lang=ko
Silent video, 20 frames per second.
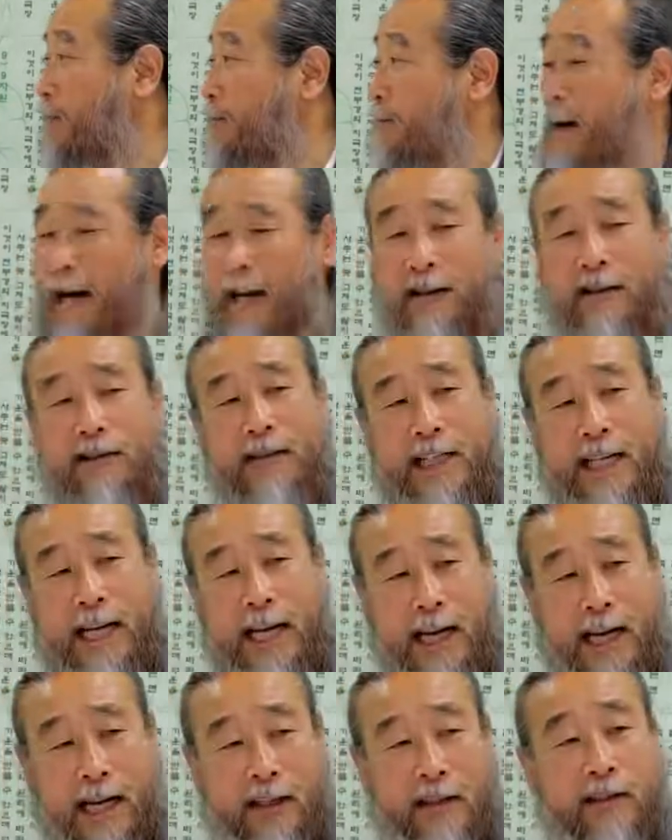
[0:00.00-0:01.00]
말을
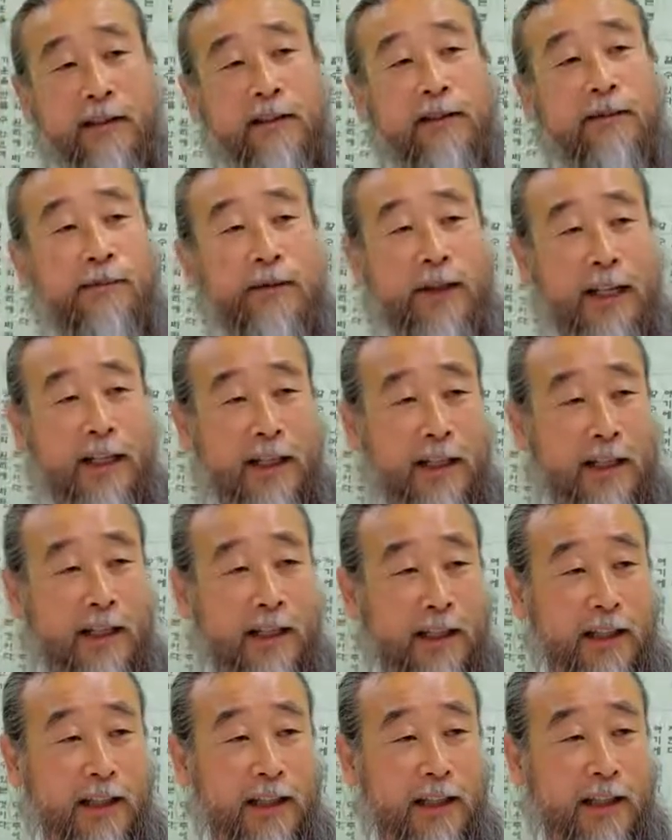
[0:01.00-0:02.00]
잘 들어봐라.
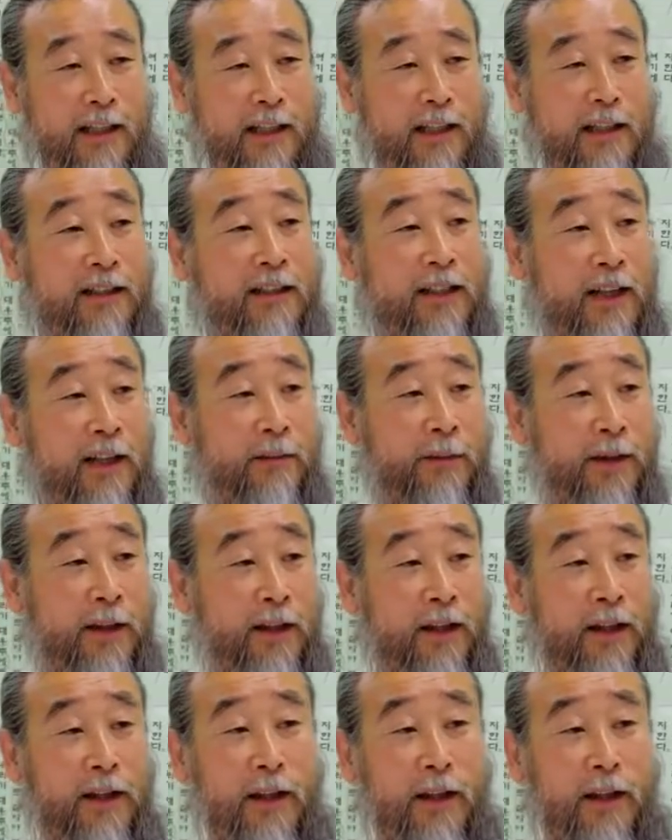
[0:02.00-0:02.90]
그 사람이